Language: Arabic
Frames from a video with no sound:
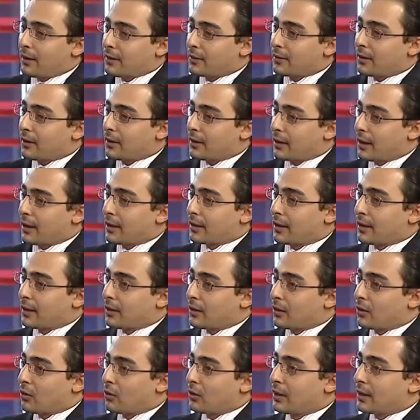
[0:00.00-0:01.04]
اكتر انا
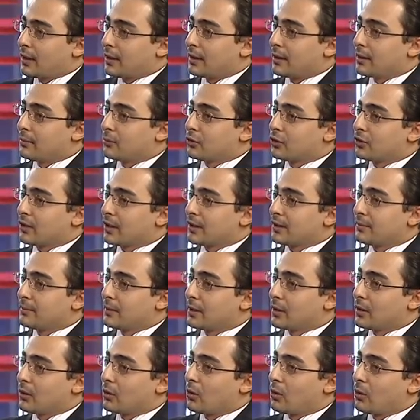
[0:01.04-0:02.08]
اقدر اقول لك للمستثمر
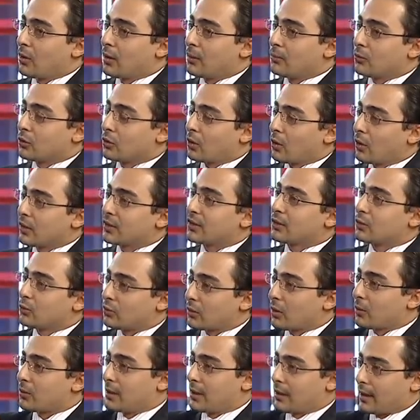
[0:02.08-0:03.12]
اللي هو متوسط
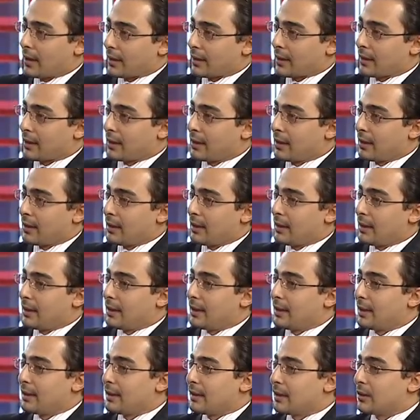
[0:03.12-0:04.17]
طويل الاجل
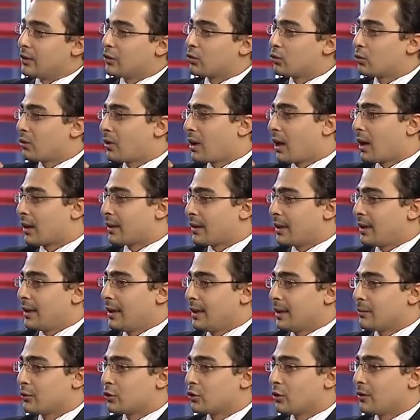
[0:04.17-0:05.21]
آه، الصوره العرضيه اللي
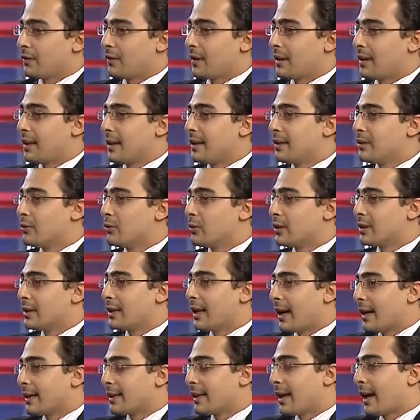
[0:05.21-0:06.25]
احنا بنشوفها لانه
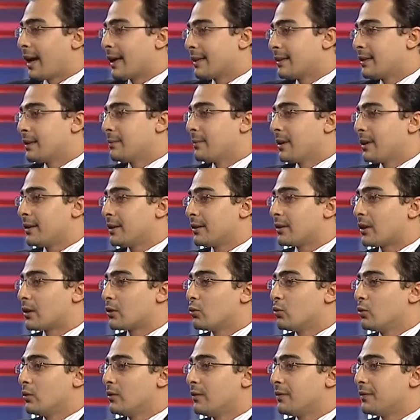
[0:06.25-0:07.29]
الى حد ما نقدر
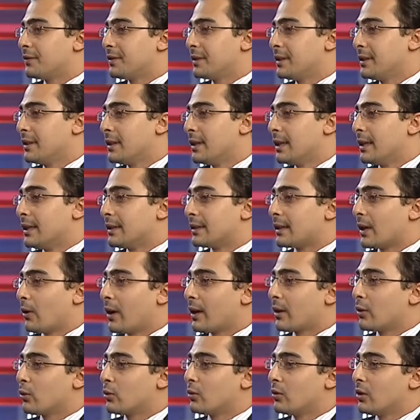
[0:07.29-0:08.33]
نقول في
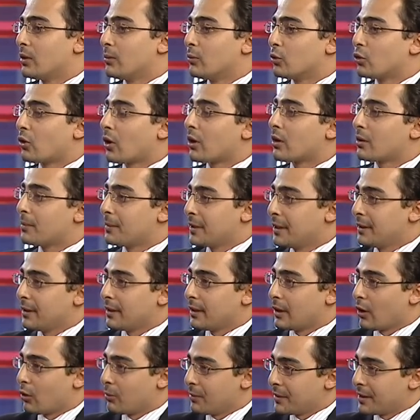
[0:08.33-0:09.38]
تواجد للمضاربين
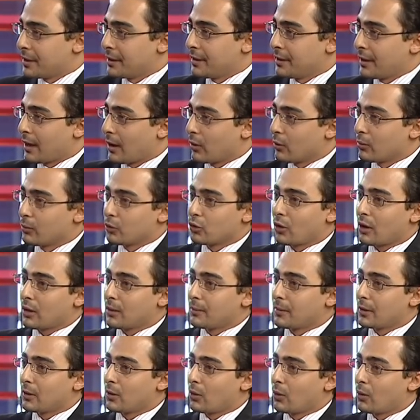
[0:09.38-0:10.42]
اليوميين او
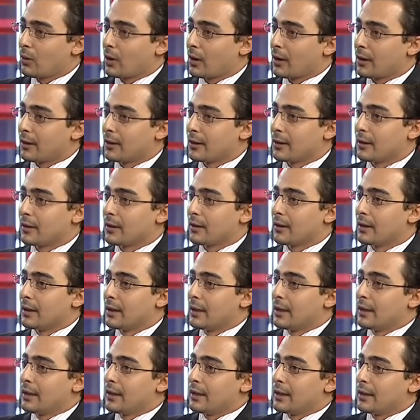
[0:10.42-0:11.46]
المضارب اللي هو آه،
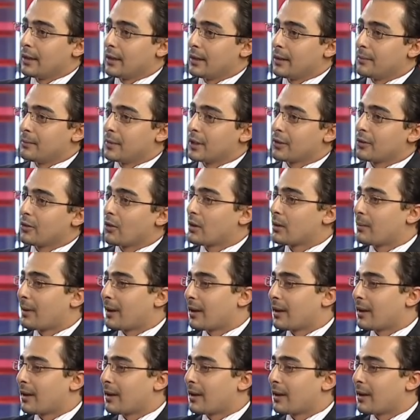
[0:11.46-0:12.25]
بيتضارب